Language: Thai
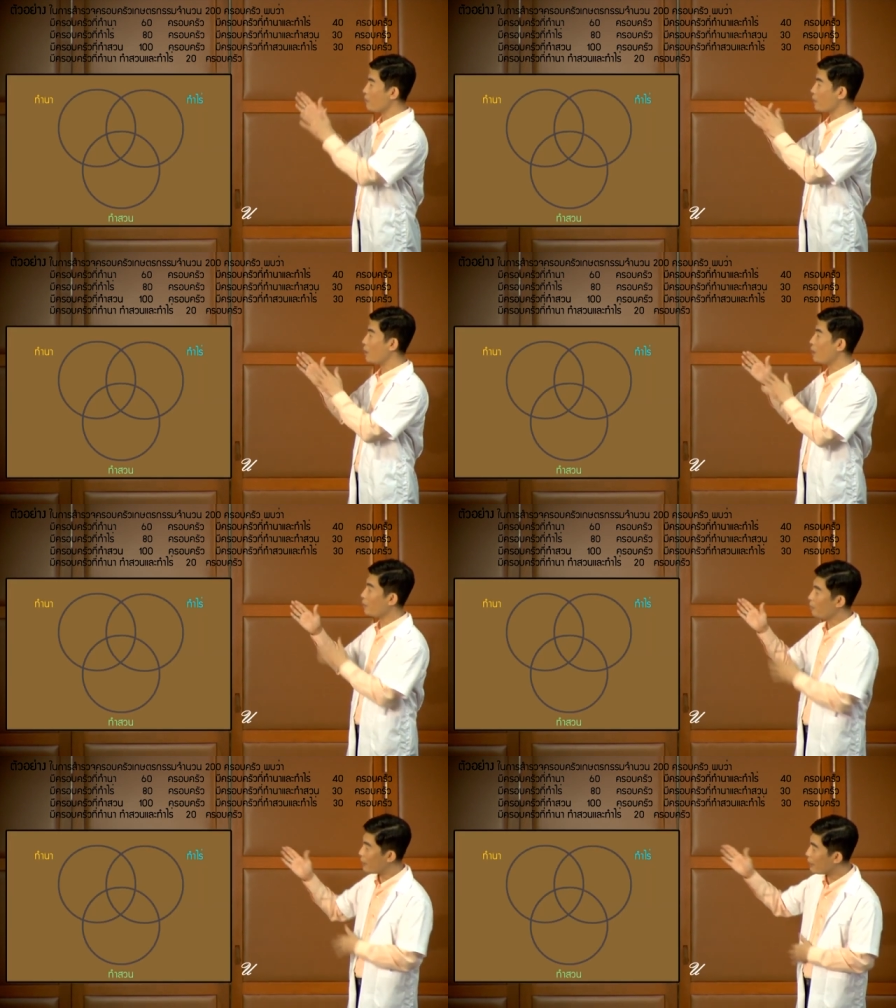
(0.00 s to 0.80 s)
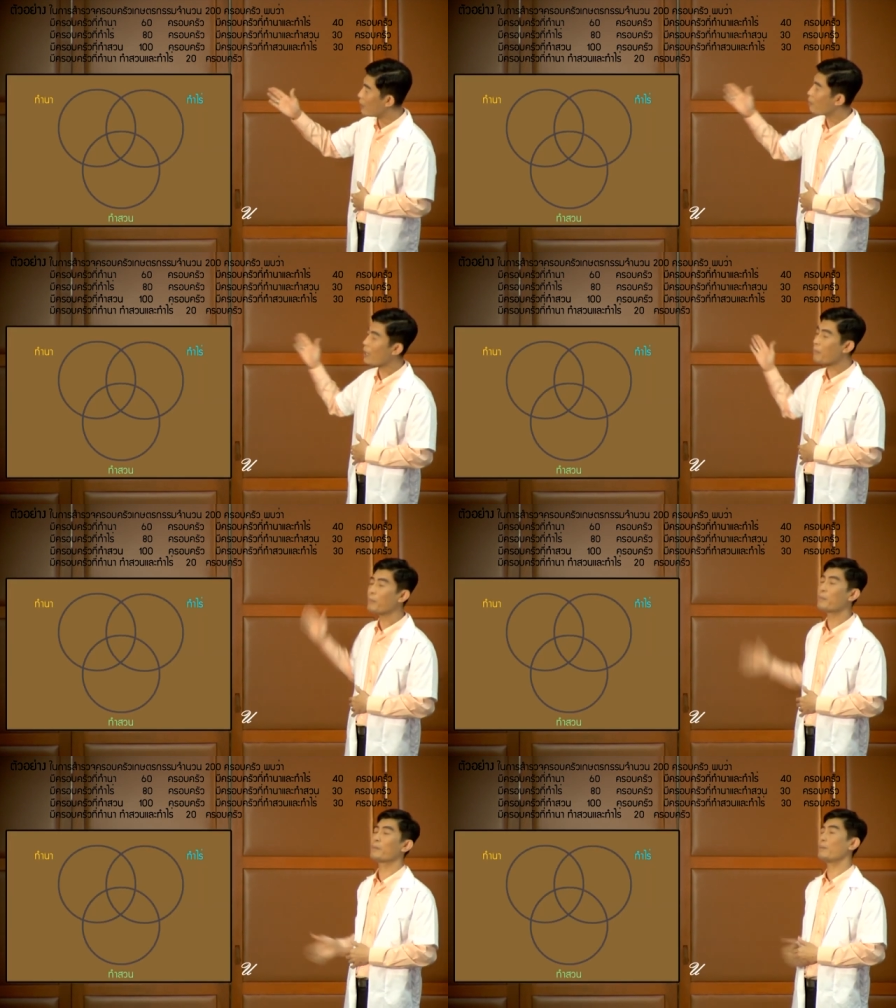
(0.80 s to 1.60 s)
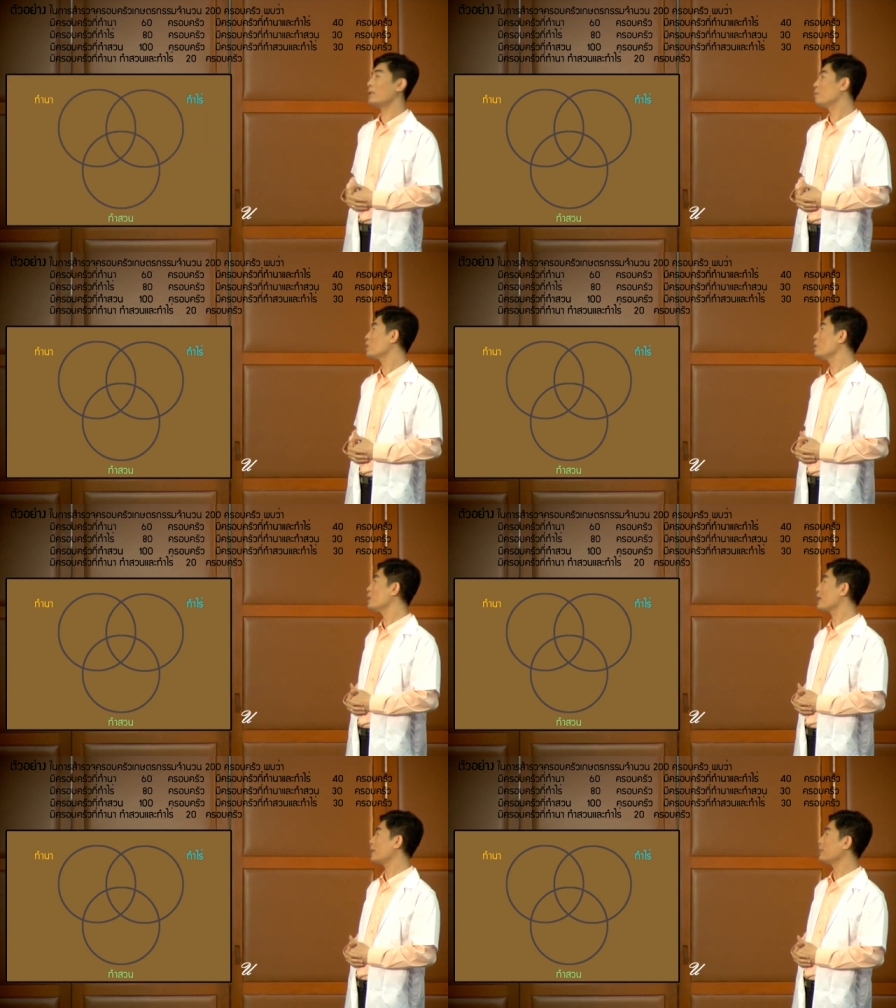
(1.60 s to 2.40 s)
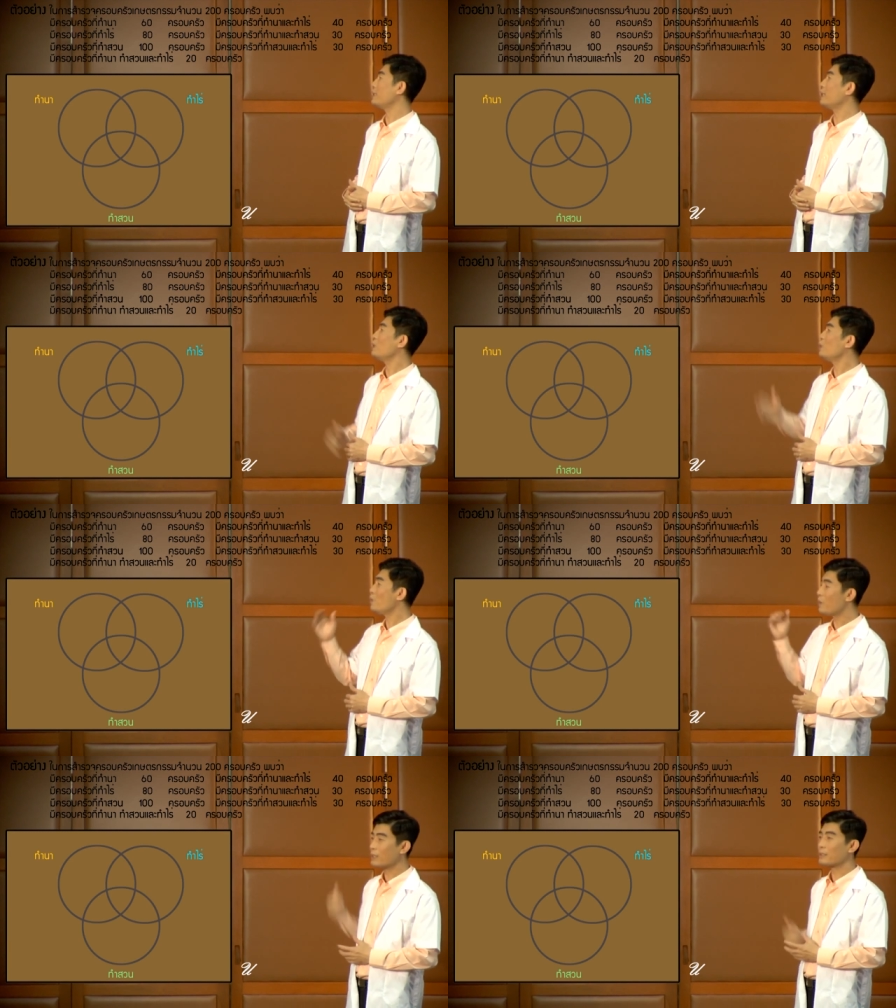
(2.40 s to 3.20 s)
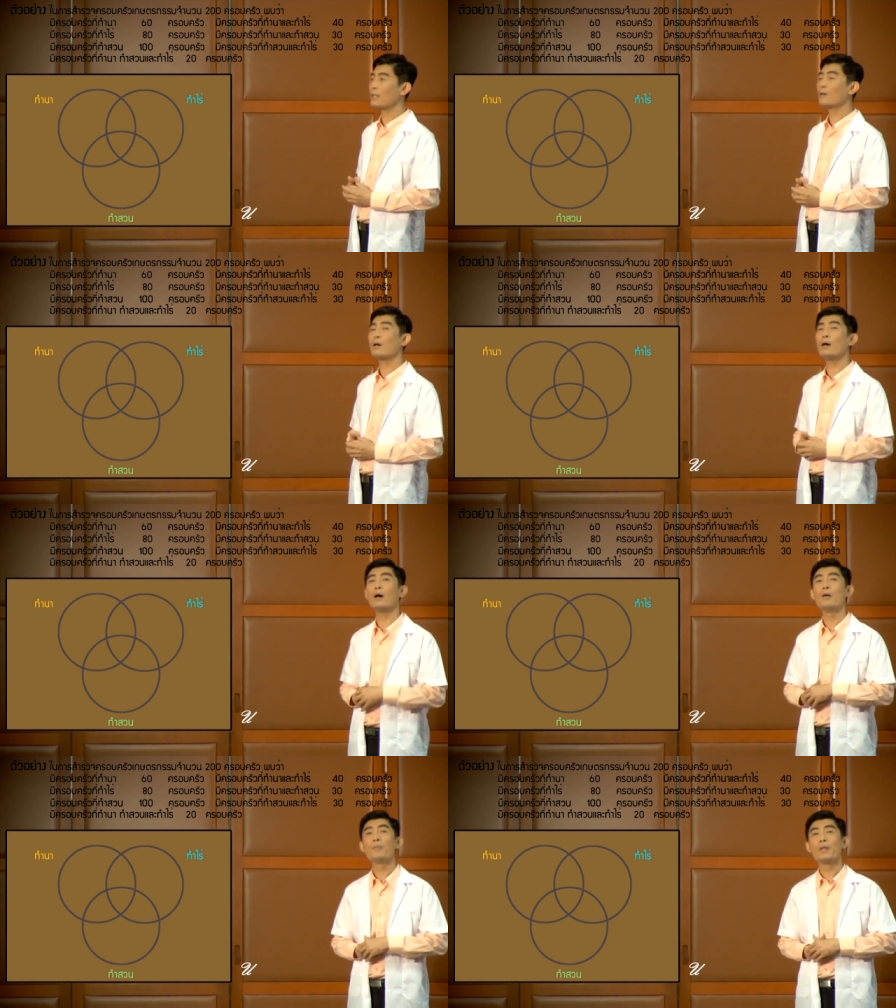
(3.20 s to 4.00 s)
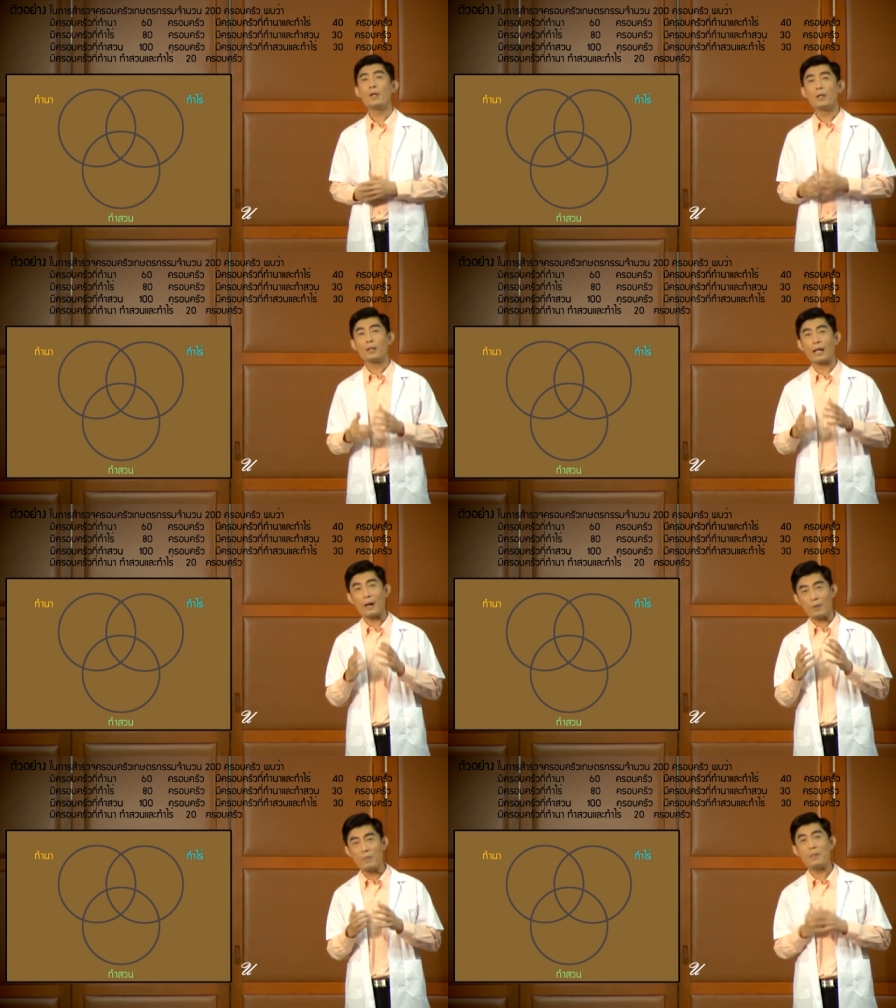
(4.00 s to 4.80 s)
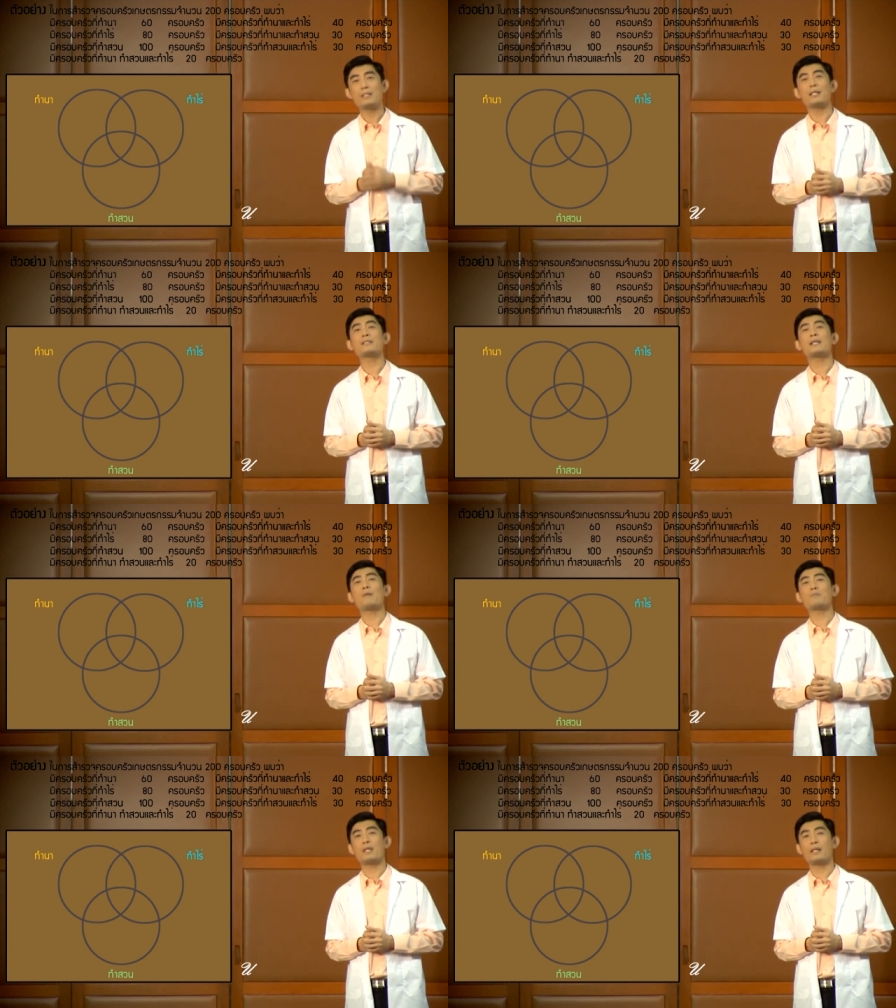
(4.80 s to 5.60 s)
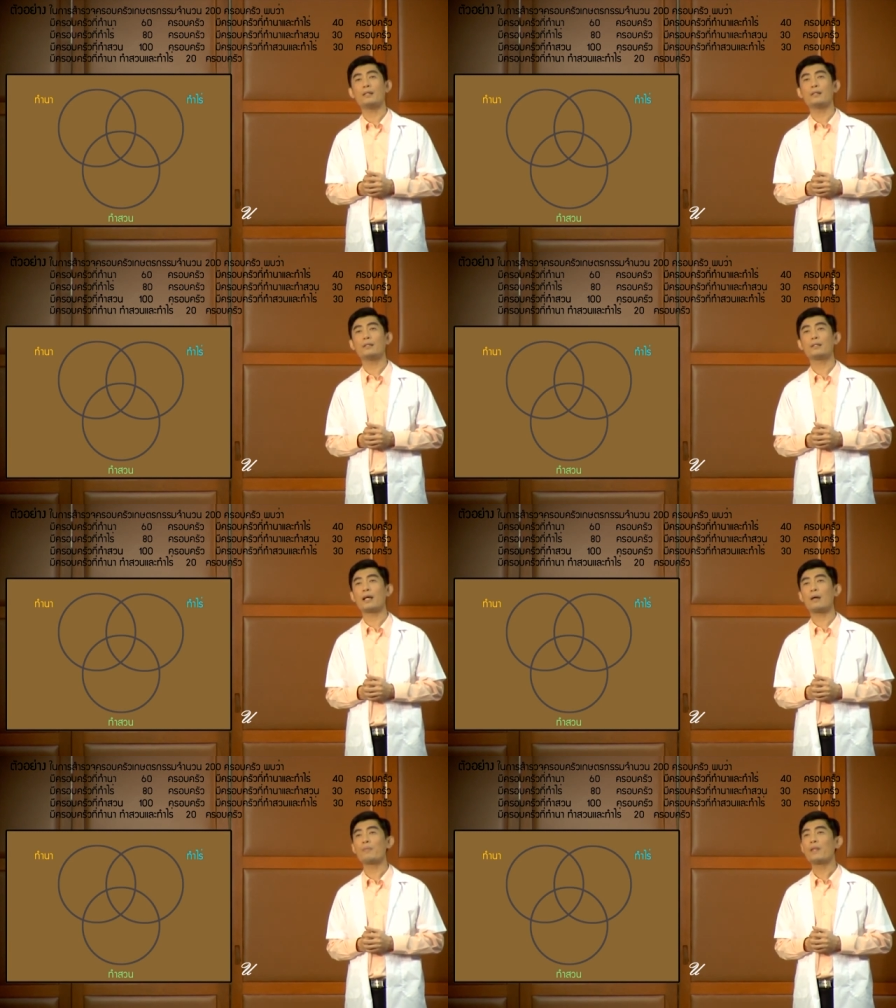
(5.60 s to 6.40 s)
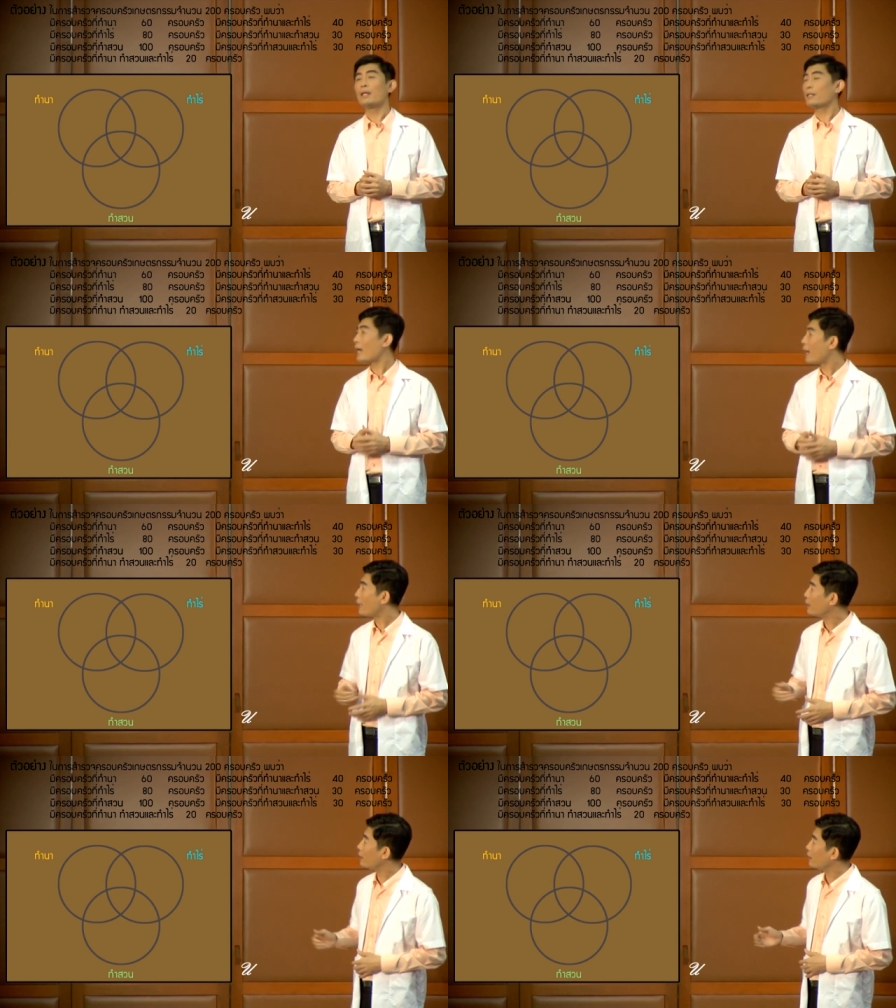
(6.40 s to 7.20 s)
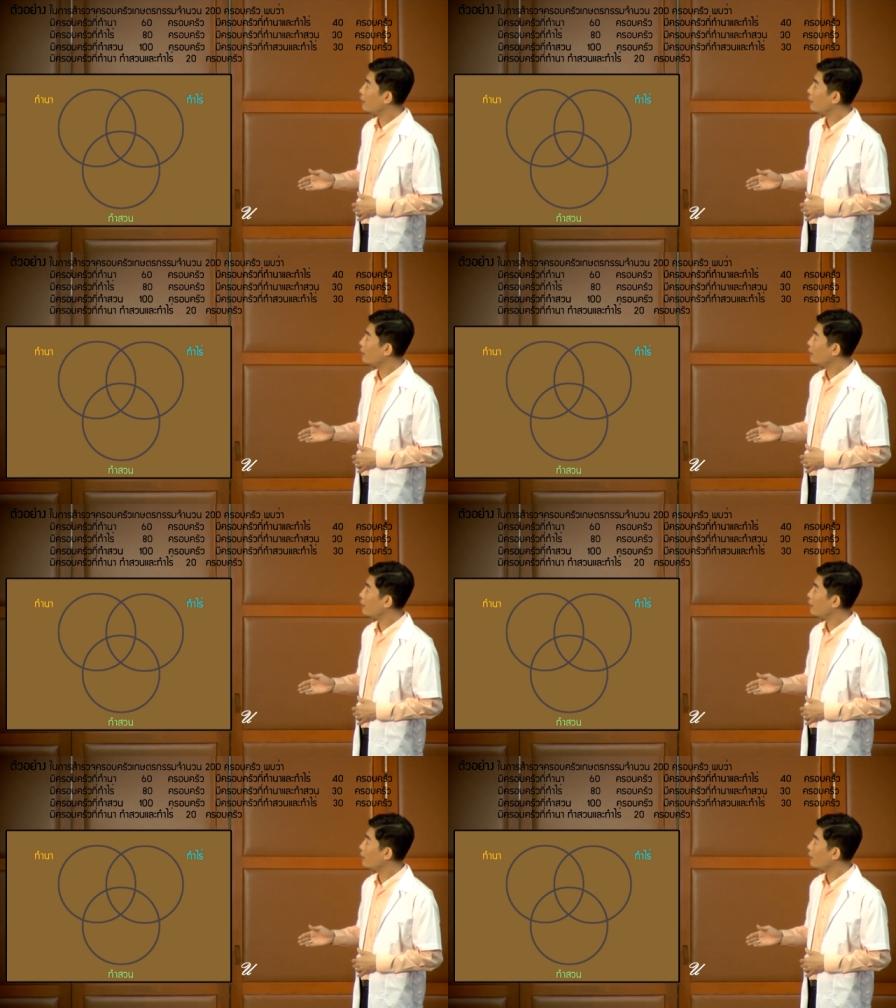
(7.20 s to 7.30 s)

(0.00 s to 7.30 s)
ครับก็เหมือนเดิมครับเริ่มต้นด้วยการเขียน Universe แล้วก็คราวนี้มีเซต3เซตนะครับทาง